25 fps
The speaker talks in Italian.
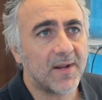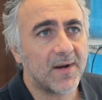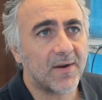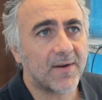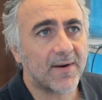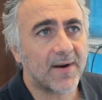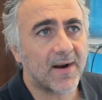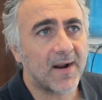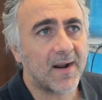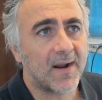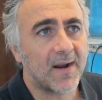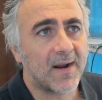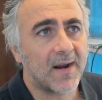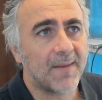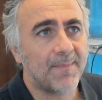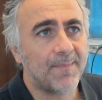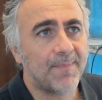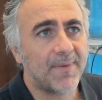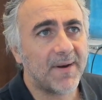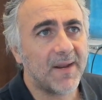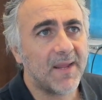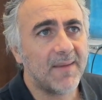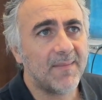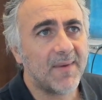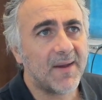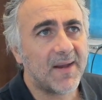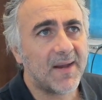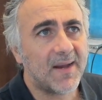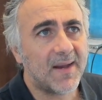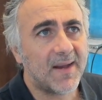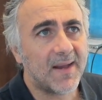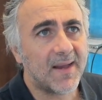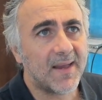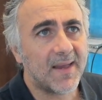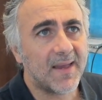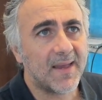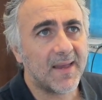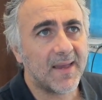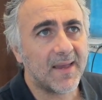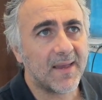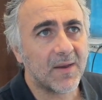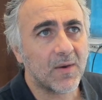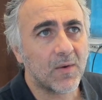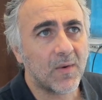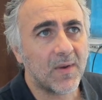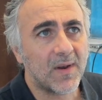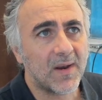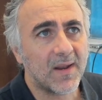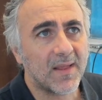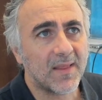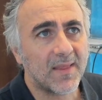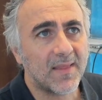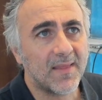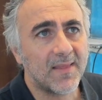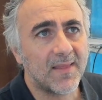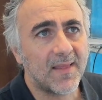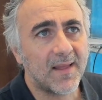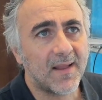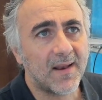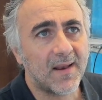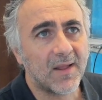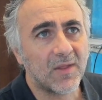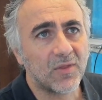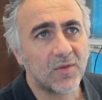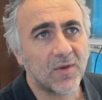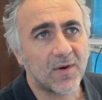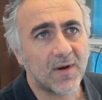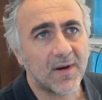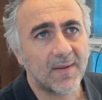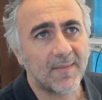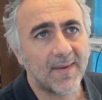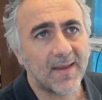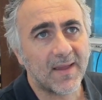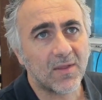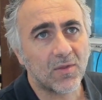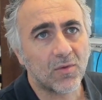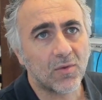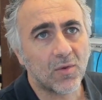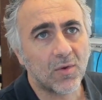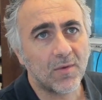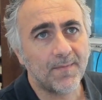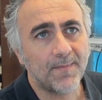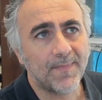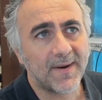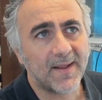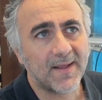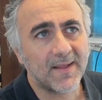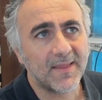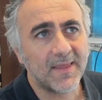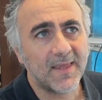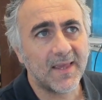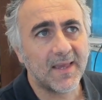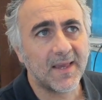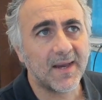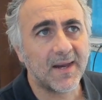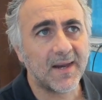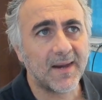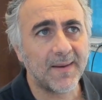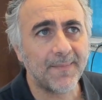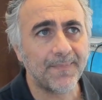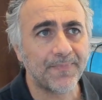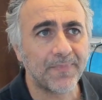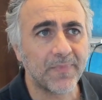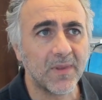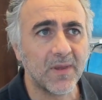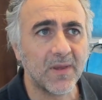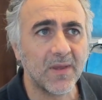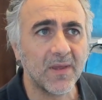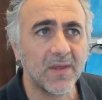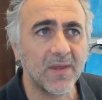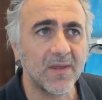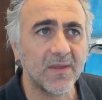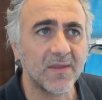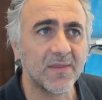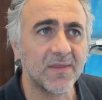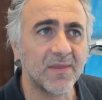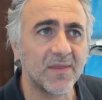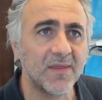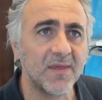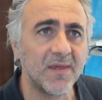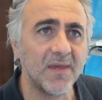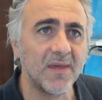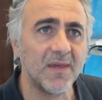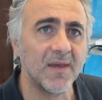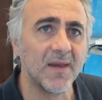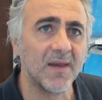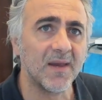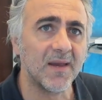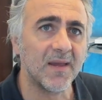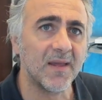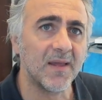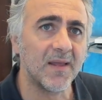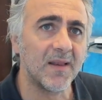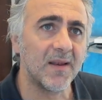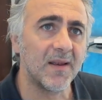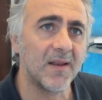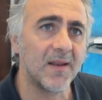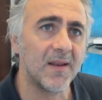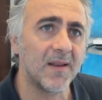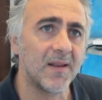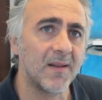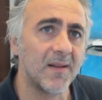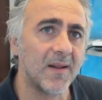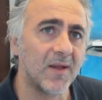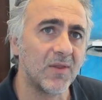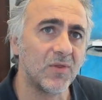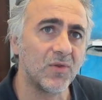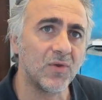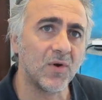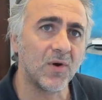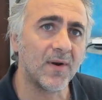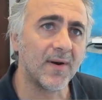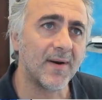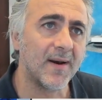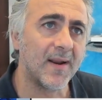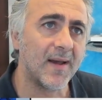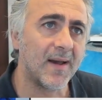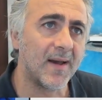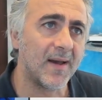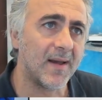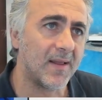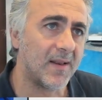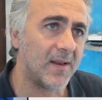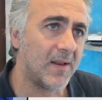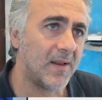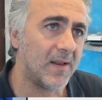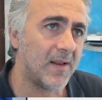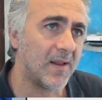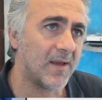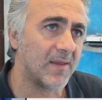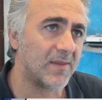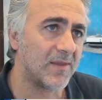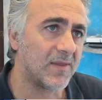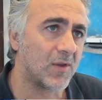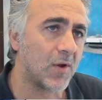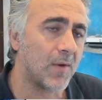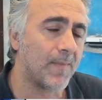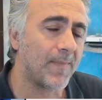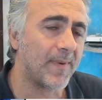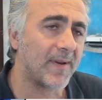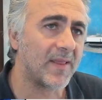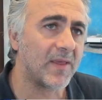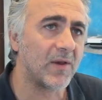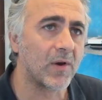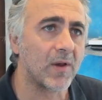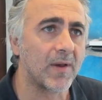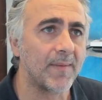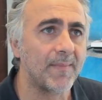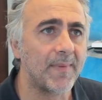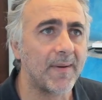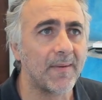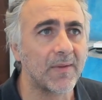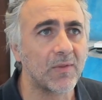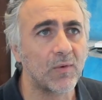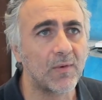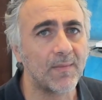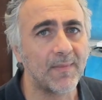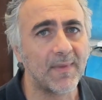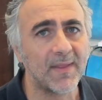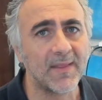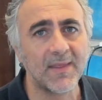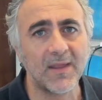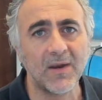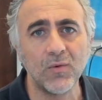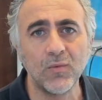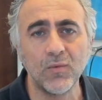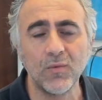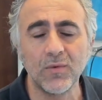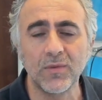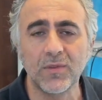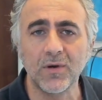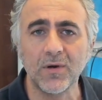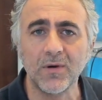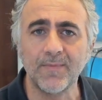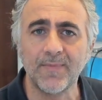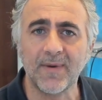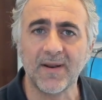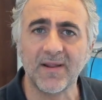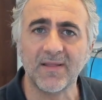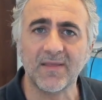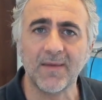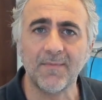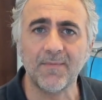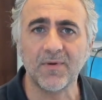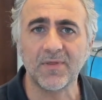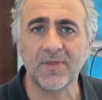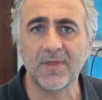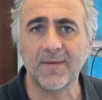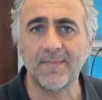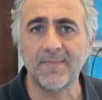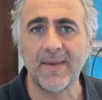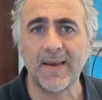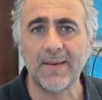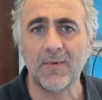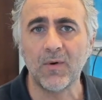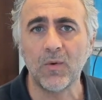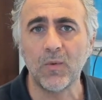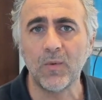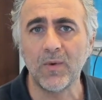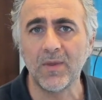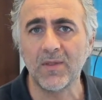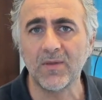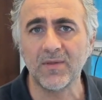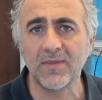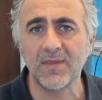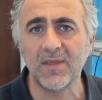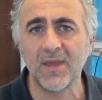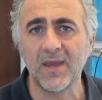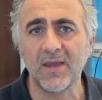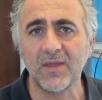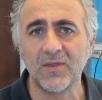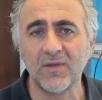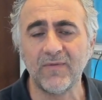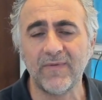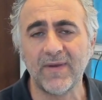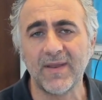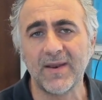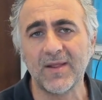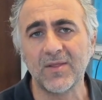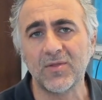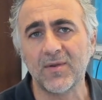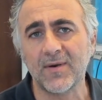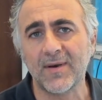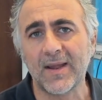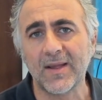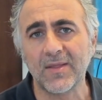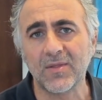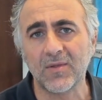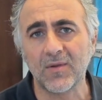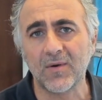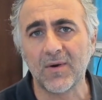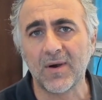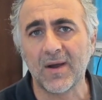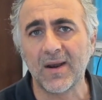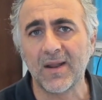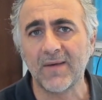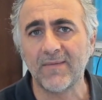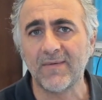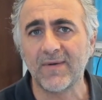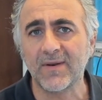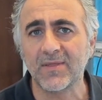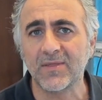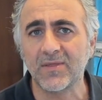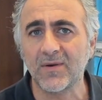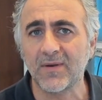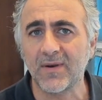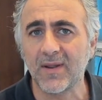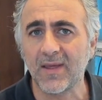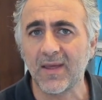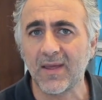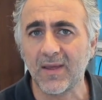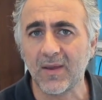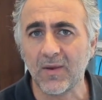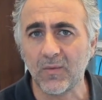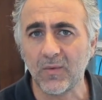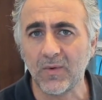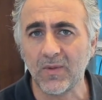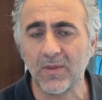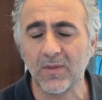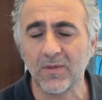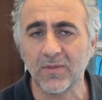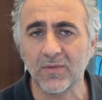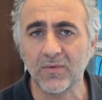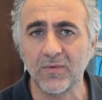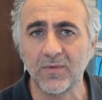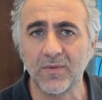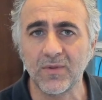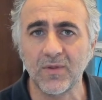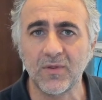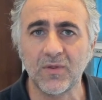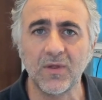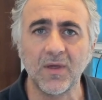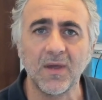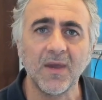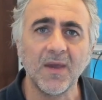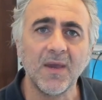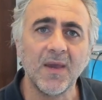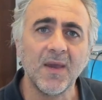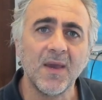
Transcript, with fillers: Allora, la prima è quella dell'aggiornamento. In pratica eh, si il, aggiorna il sistema operativo che abbiamo attualmente in uso. Per esempio, se abbiamo Windows 10, viene aggiornato alla versione Windows 11.